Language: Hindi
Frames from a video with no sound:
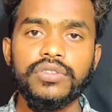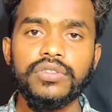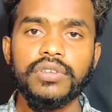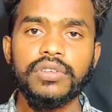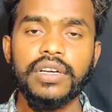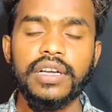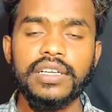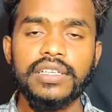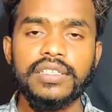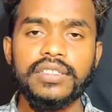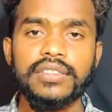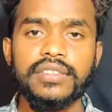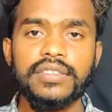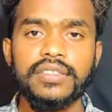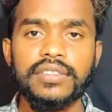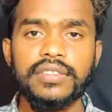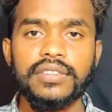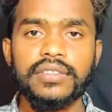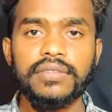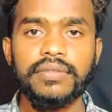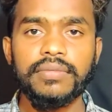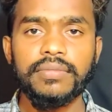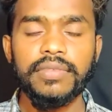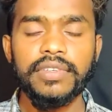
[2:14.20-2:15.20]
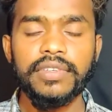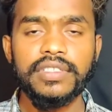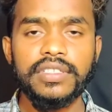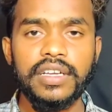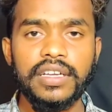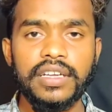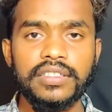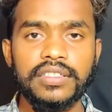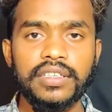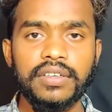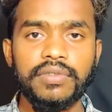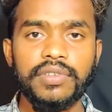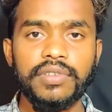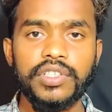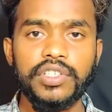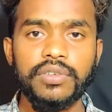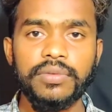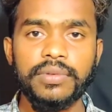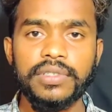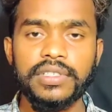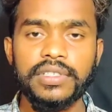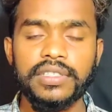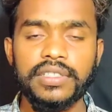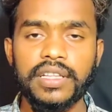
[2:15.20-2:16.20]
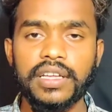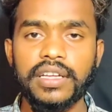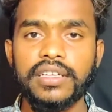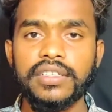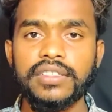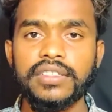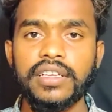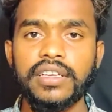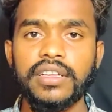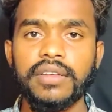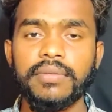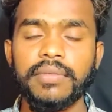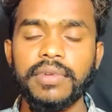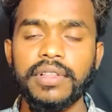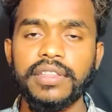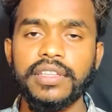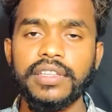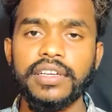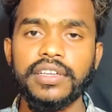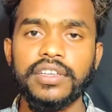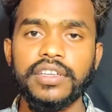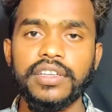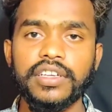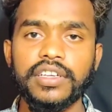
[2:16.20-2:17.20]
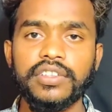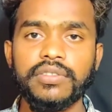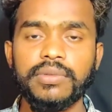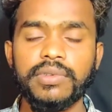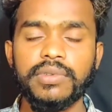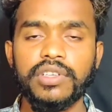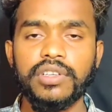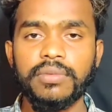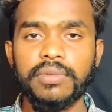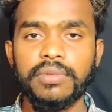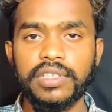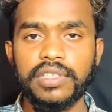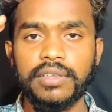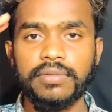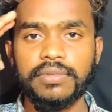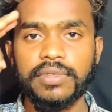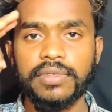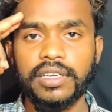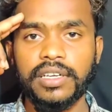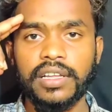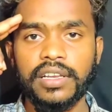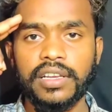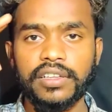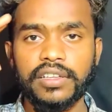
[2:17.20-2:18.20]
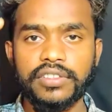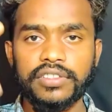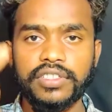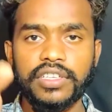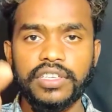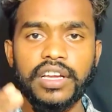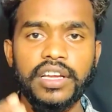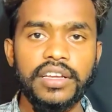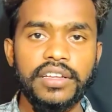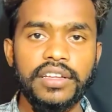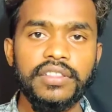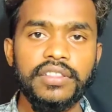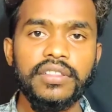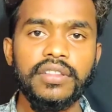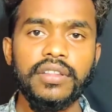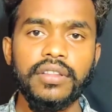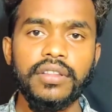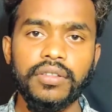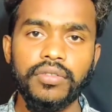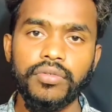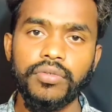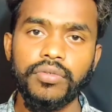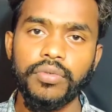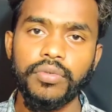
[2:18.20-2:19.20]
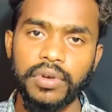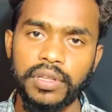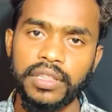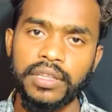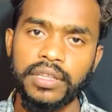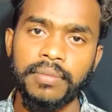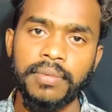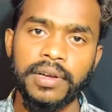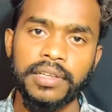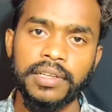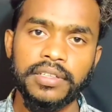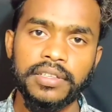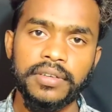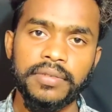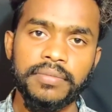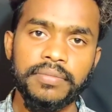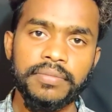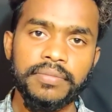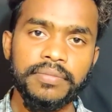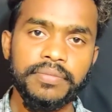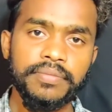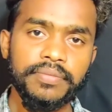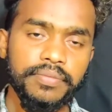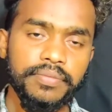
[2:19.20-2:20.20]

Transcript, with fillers: सो गाइस बस आज के वीडियो बस इतना ही चलिए मिलते हैं नेक्स्ट वीडियो में तब तक के लिए जय हिंद वंदे मातरम